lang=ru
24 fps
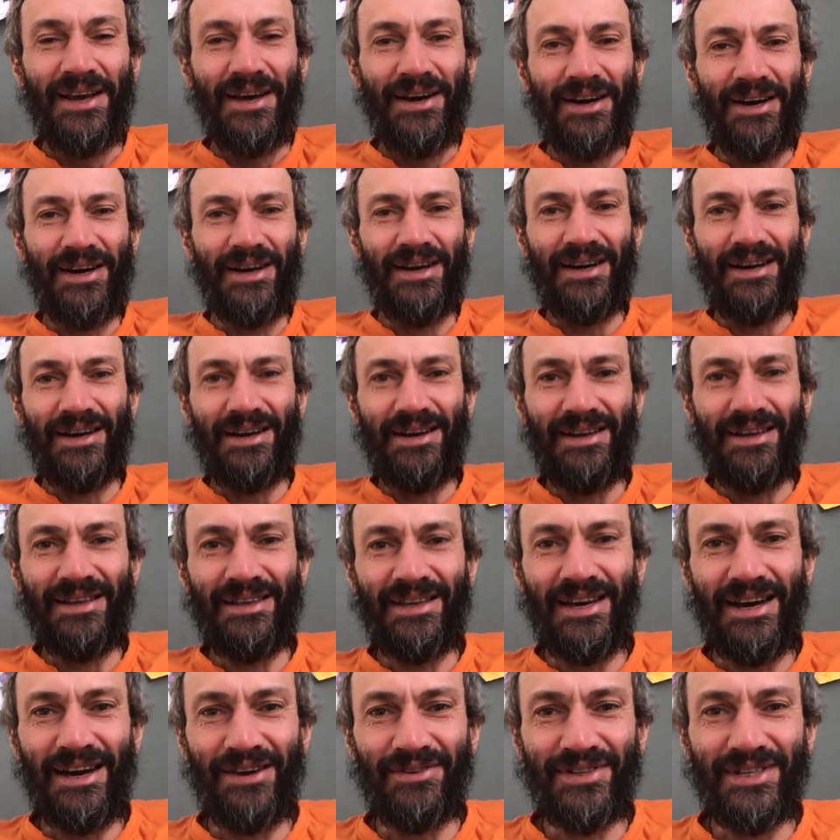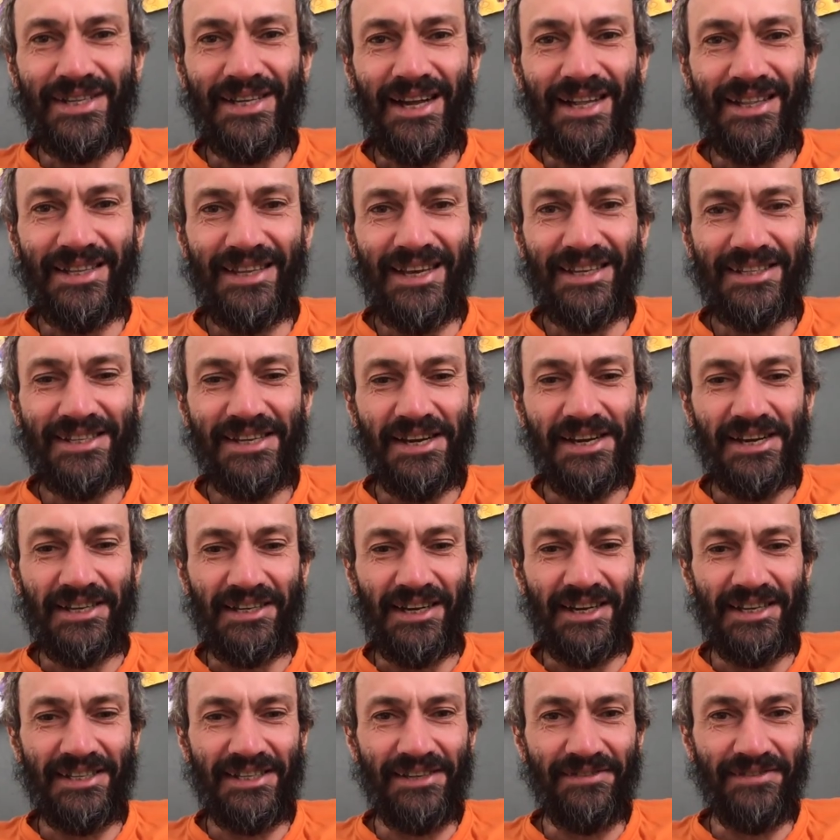э, я узнал несколько
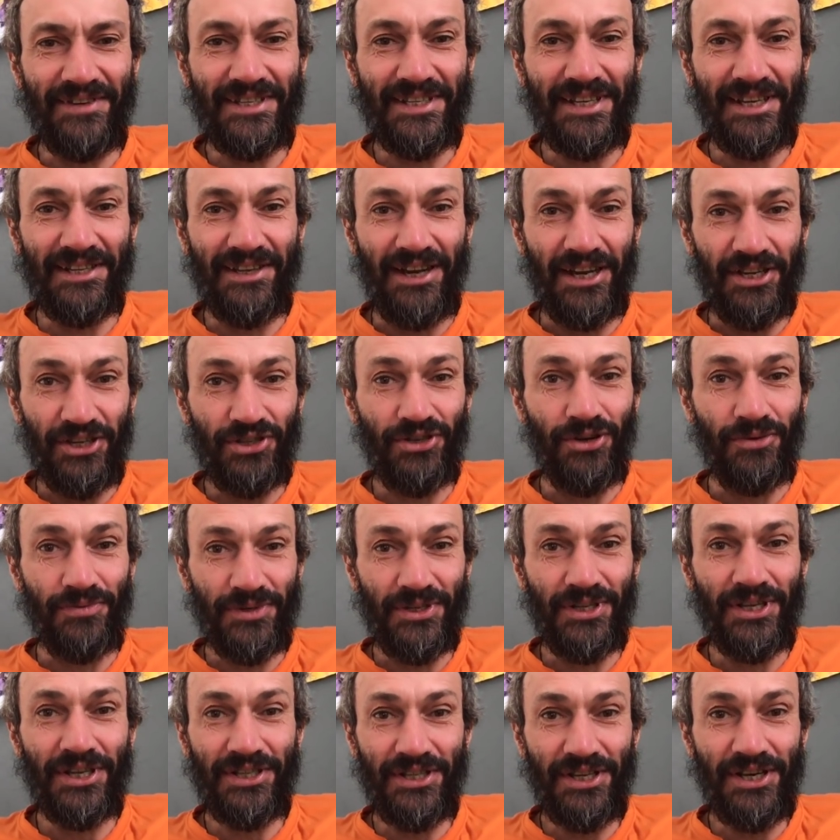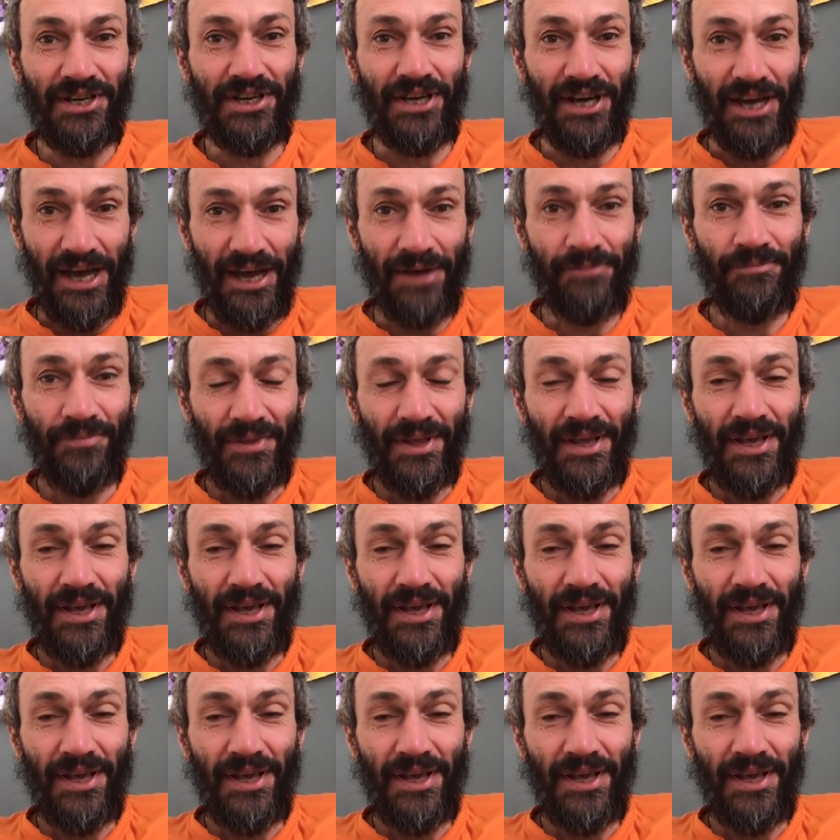красивых задач, собственно, из ЕГЭ.